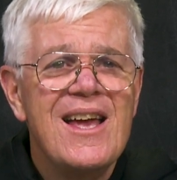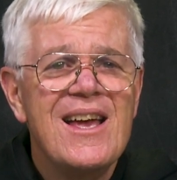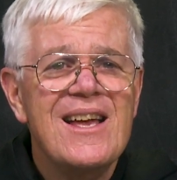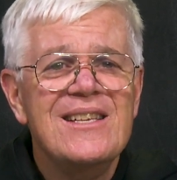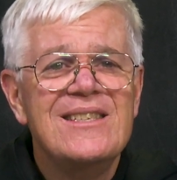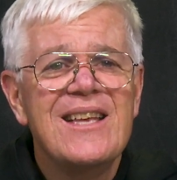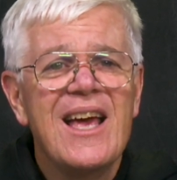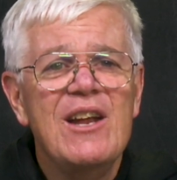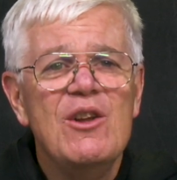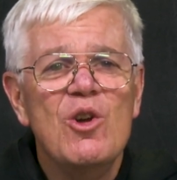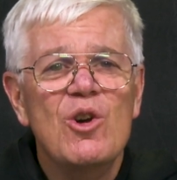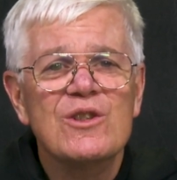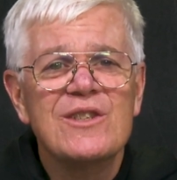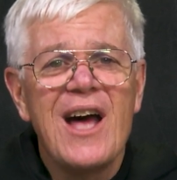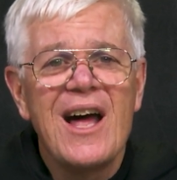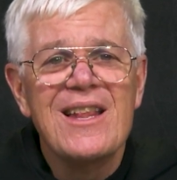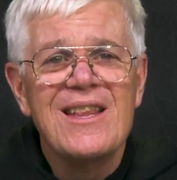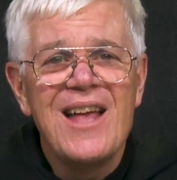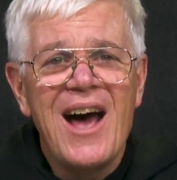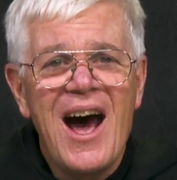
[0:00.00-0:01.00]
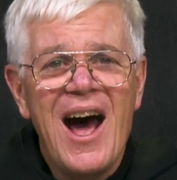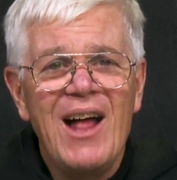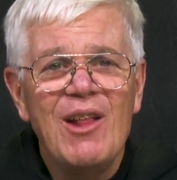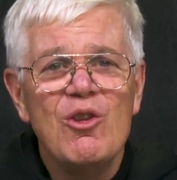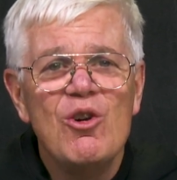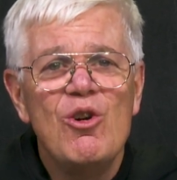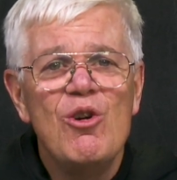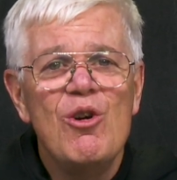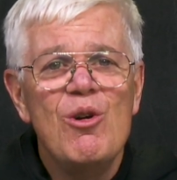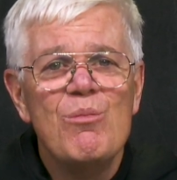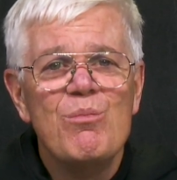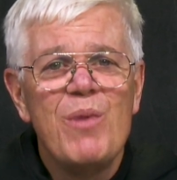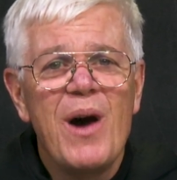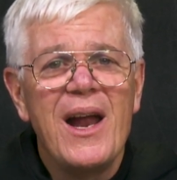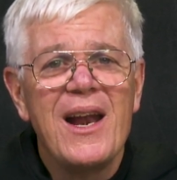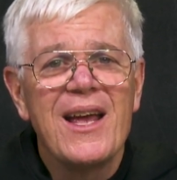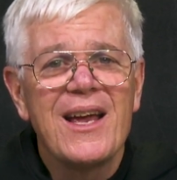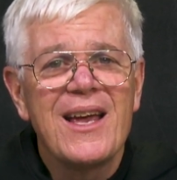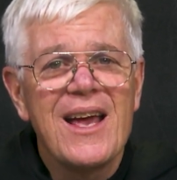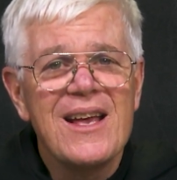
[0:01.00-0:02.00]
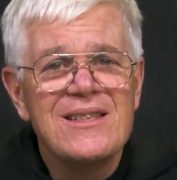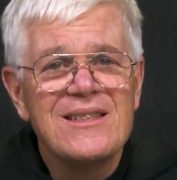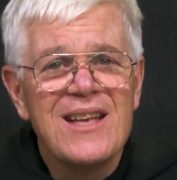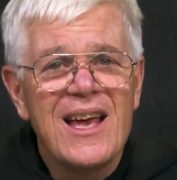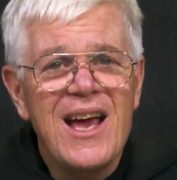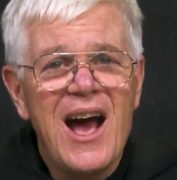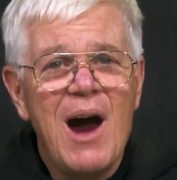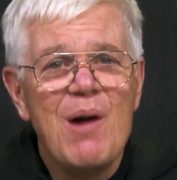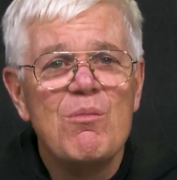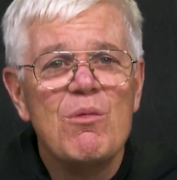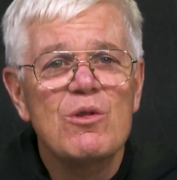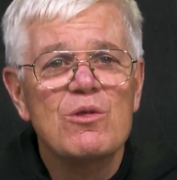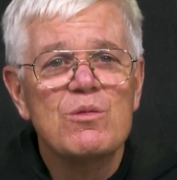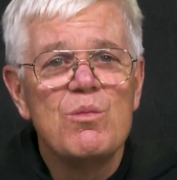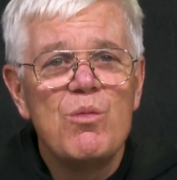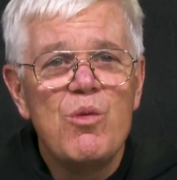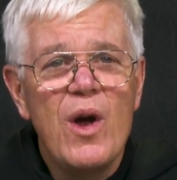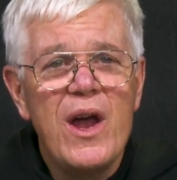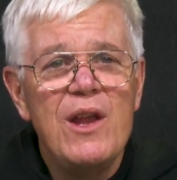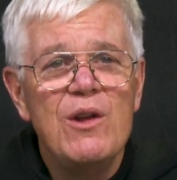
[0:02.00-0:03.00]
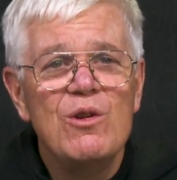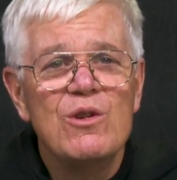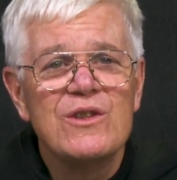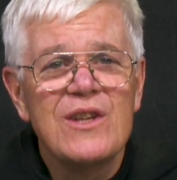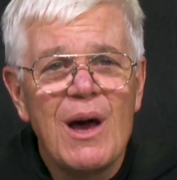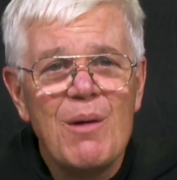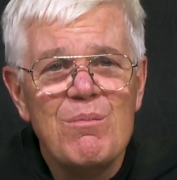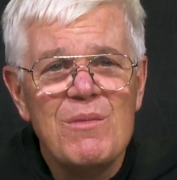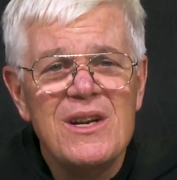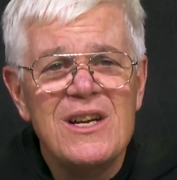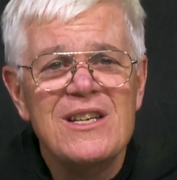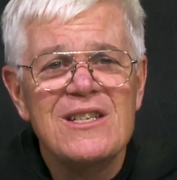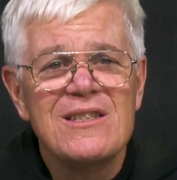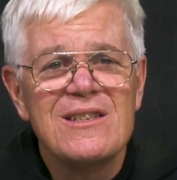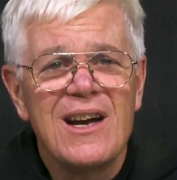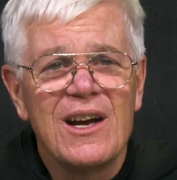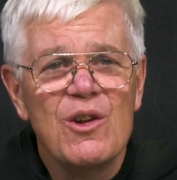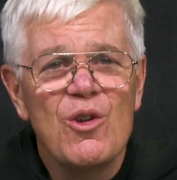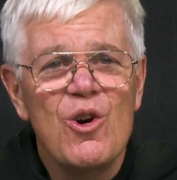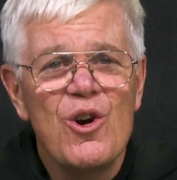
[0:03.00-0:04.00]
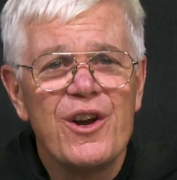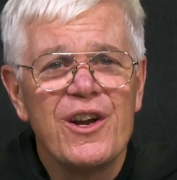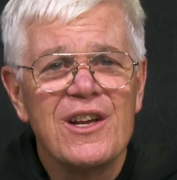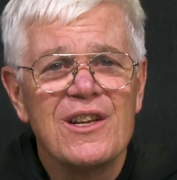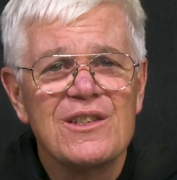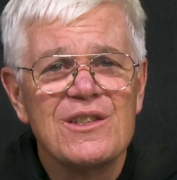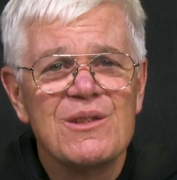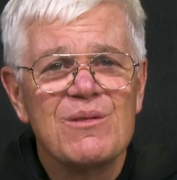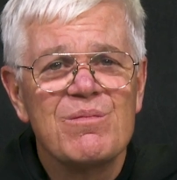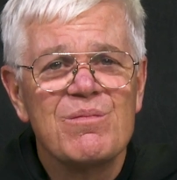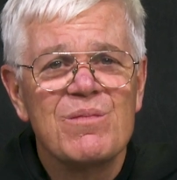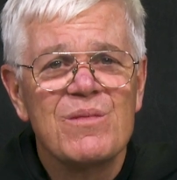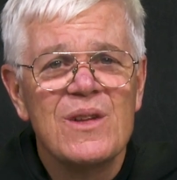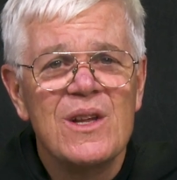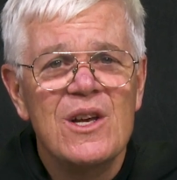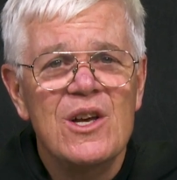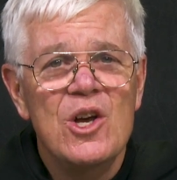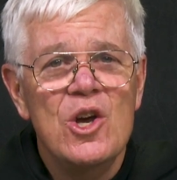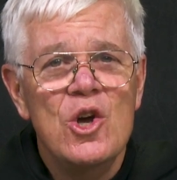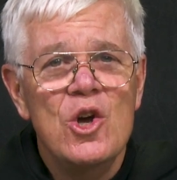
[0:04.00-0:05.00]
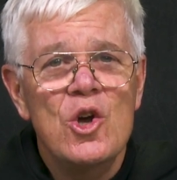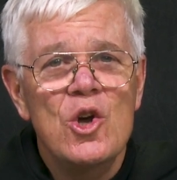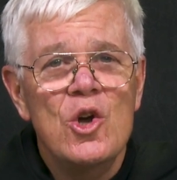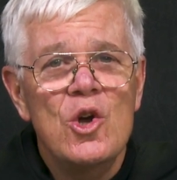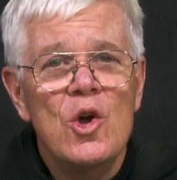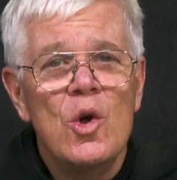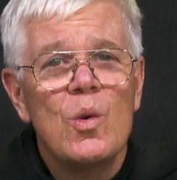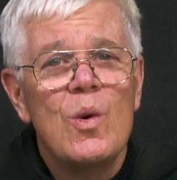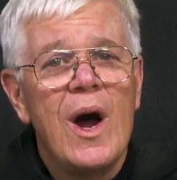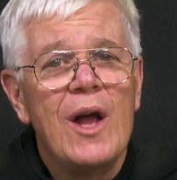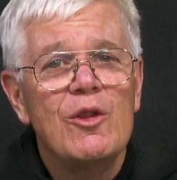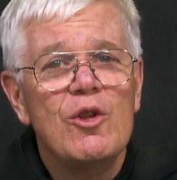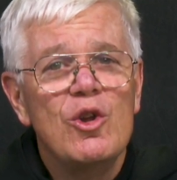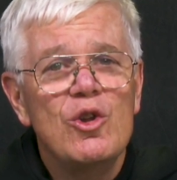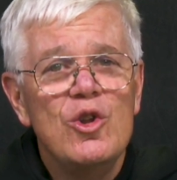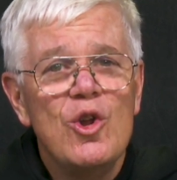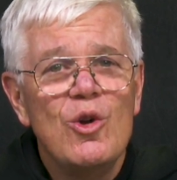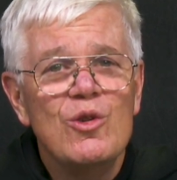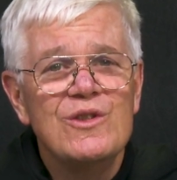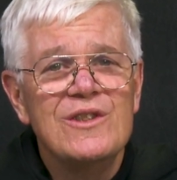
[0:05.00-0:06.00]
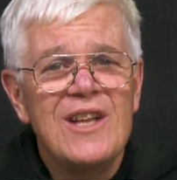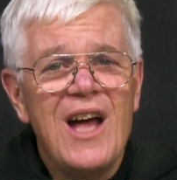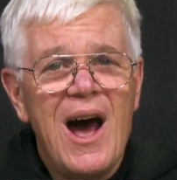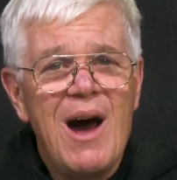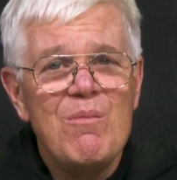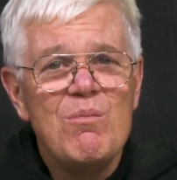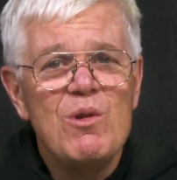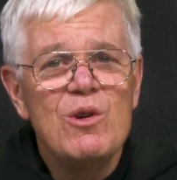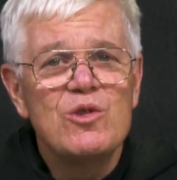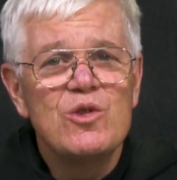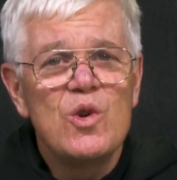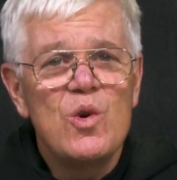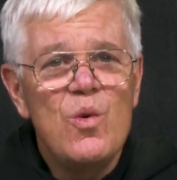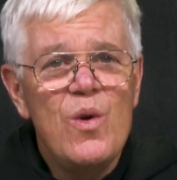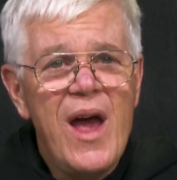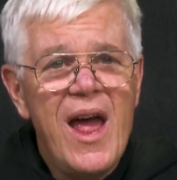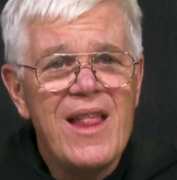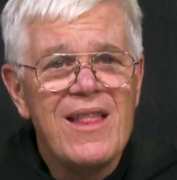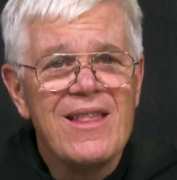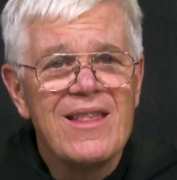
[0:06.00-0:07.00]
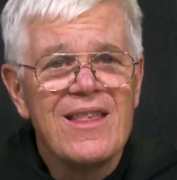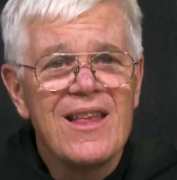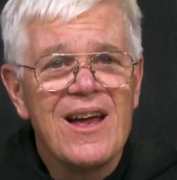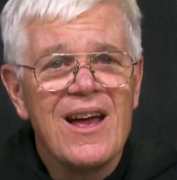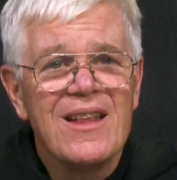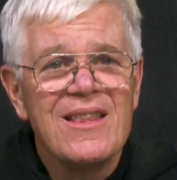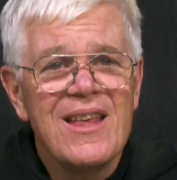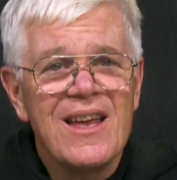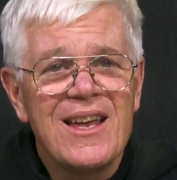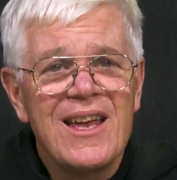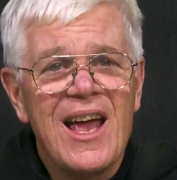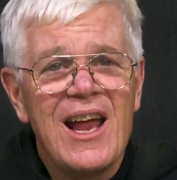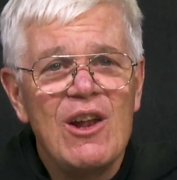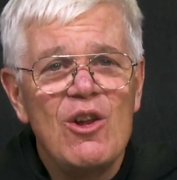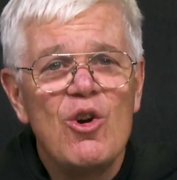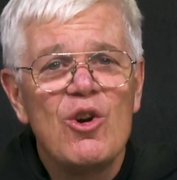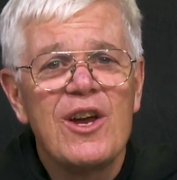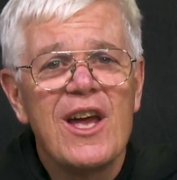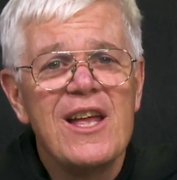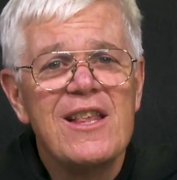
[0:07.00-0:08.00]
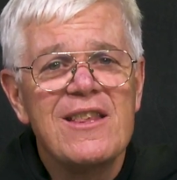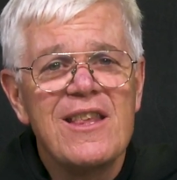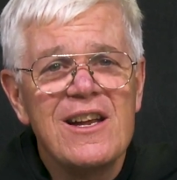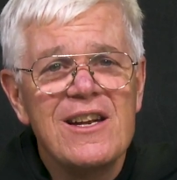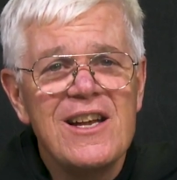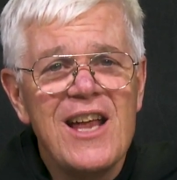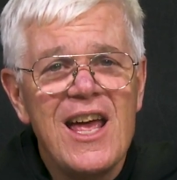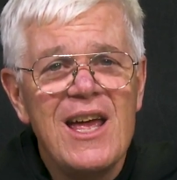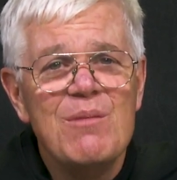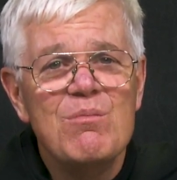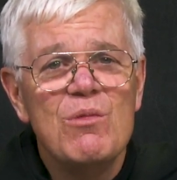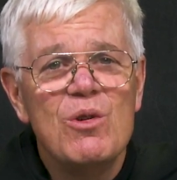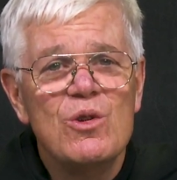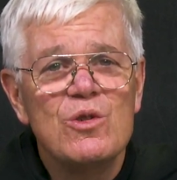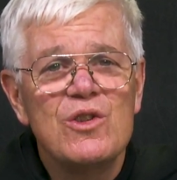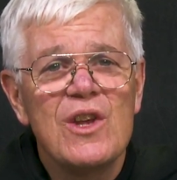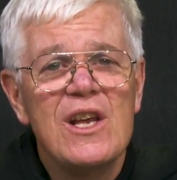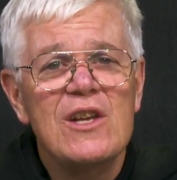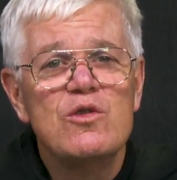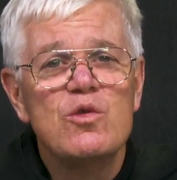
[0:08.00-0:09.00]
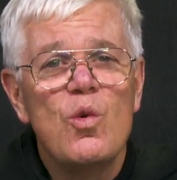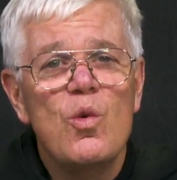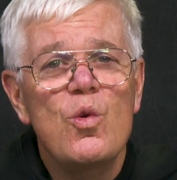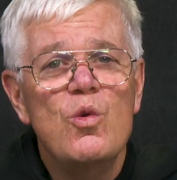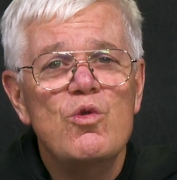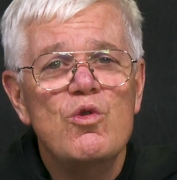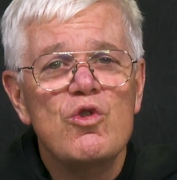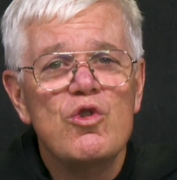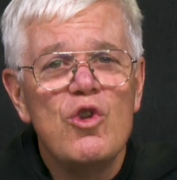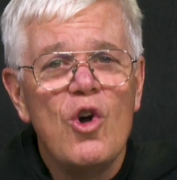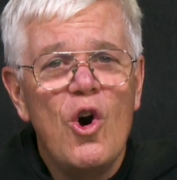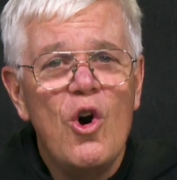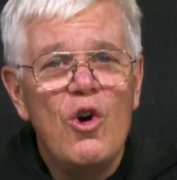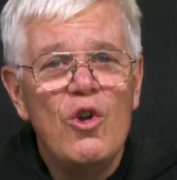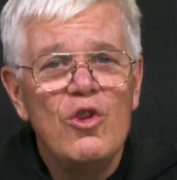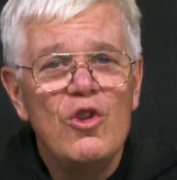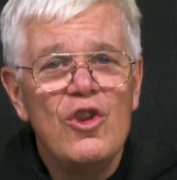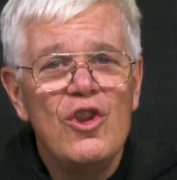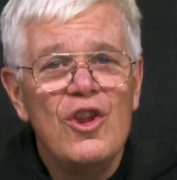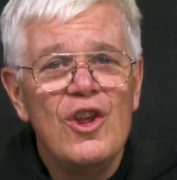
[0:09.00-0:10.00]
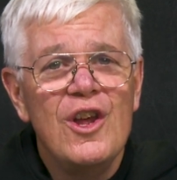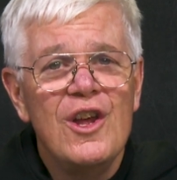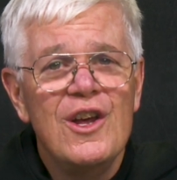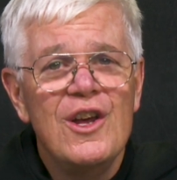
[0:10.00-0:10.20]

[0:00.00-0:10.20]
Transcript: y se nos ha dado para que seamos buenos administradores. Cuando nos damos cuenta de que lo que tenemos es un don,